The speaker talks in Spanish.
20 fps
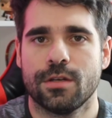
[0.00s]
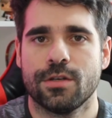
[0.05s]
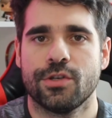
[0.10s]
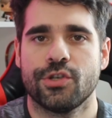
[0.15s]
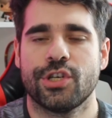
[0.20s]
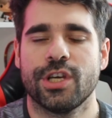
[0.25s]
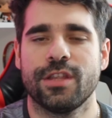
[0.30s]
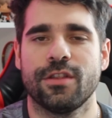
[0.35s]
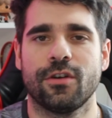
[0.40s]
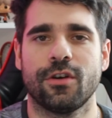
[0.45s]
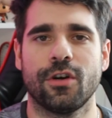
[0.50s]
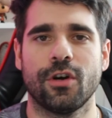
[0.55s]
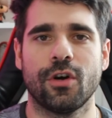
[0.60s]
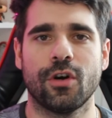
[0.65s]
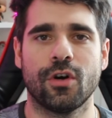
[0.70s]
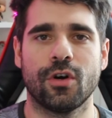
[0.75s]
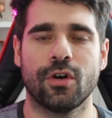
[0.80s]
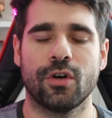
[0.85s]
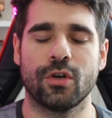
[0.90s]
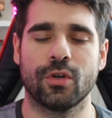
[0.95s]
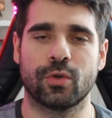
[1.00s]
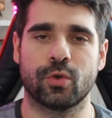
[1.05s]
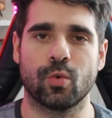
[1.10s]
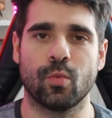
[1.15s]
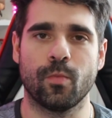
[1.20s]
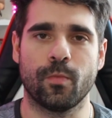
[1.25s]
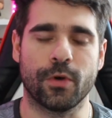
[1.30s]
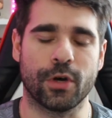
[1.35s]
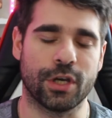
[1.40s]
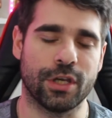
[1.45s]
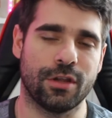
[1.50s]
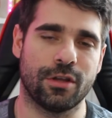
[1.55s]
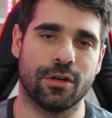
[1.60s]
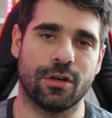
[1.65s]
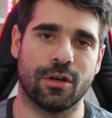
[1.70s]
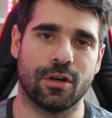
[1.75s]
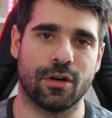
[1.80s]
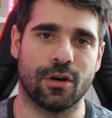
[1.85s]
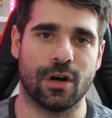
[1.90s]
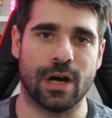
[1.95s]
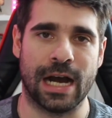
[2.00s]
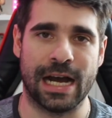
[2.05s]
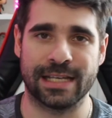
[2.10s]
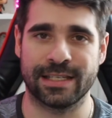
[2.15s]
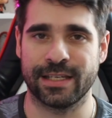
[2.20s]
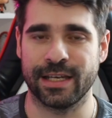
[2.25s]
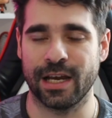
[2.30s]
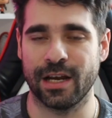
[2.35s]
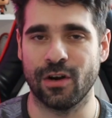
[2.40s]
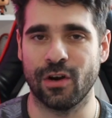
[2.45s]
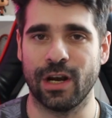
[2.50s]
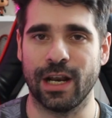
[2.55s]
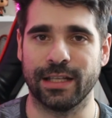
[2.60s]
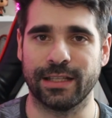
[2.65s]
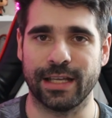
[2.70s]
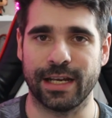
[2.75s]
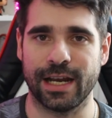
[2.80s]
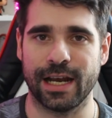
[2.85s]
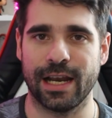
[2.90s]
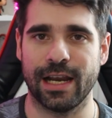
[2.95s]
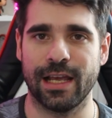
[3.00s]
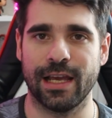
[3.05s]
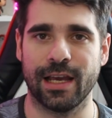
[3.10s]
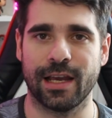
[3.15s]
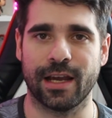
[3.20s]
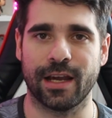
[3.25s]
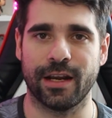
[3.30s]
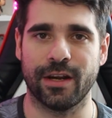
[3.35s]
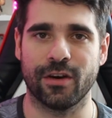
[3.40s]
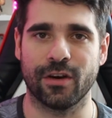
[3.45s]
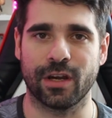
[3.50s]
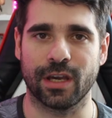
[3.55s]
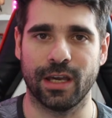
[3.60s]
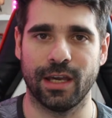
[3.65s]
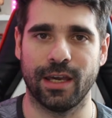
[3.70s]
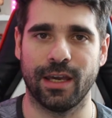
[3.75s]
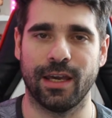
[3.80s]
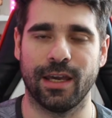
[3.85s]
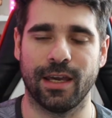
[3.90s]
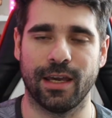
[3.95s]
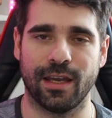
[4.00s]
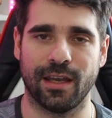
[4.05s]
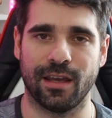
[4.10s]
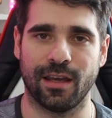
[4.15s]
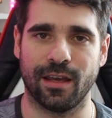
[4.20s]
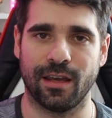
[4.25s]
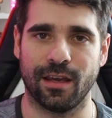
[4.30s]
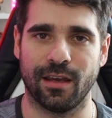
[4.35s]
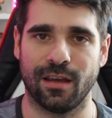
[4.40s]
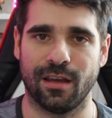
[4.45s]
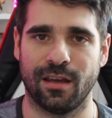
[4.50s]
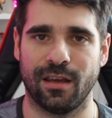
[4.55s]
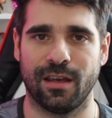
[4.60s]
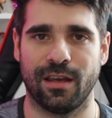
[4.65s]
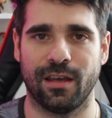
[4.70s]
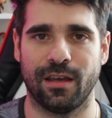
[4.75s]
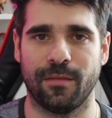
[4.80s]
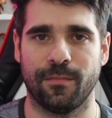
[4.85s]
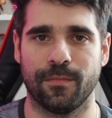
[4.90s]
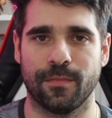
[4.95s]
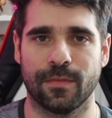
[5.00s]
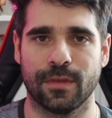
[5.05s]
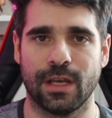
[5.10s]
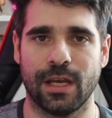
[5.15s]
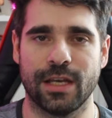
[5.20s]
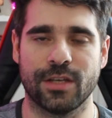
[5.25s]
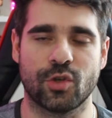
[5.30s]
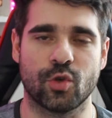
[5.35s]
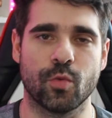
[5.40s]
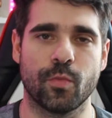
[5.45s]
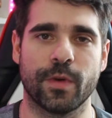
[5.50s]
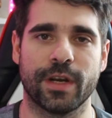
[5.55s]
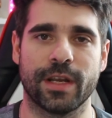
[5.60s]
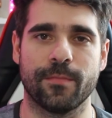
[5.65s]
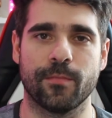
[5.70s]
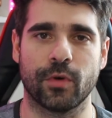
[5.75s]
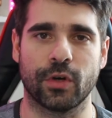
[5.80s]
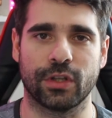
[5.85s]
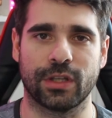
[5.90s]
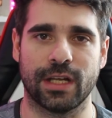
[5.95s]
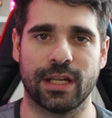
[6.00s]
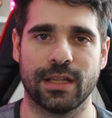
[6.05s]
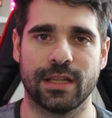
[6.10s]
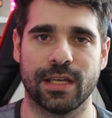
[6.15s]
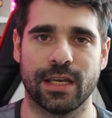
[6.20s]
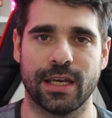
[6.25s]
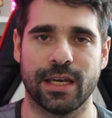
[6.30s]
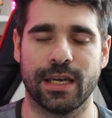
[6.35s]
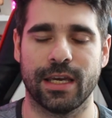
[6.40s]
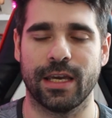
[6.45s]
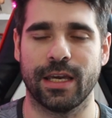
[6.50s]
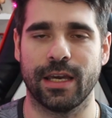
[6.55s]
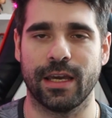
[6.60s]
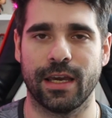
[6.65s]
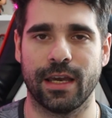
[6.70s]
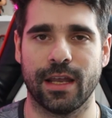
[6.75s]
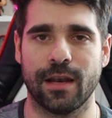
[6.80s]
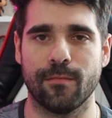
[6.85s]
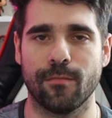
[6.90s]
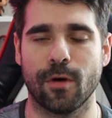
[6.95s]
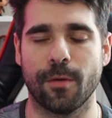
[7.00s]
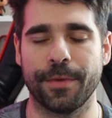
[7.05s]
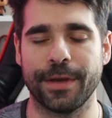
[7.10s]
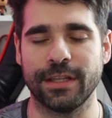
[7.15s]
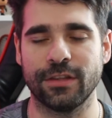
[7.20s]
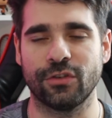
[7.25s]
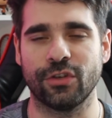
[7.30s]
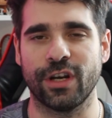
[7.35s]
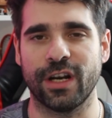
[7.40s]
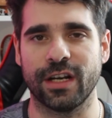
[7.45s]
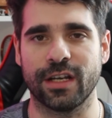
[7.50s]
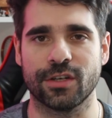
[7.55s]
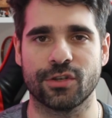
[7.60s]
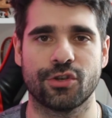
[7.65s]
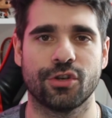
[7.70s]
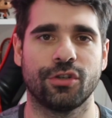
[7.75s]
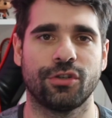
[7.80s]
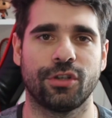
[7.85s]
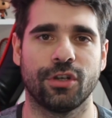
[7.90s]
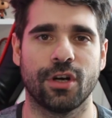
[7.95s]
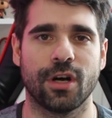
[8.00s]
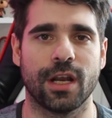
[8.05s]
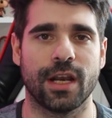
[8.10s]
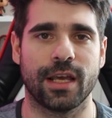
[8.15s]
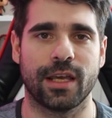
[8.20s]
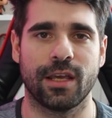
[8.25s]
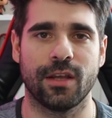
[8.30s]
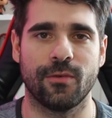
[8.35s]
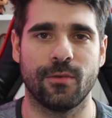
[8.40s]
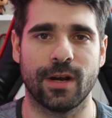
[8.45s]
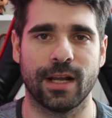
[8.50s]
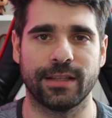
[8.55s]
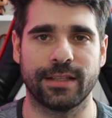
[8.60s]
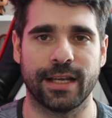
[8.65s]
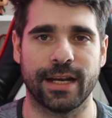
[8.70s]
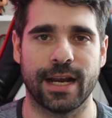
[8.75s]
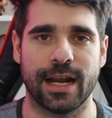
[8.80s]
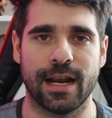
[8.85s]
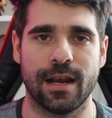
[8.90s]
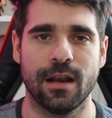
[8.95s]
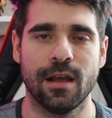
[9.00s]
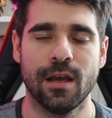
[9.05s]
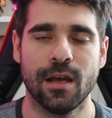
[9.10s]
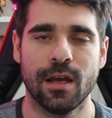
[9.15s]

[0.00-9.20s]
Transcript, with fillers: Yéndonos un poquito hacia los laterales, creo que eh, es súper importante el momento en el que yo tengo que elegir un lateral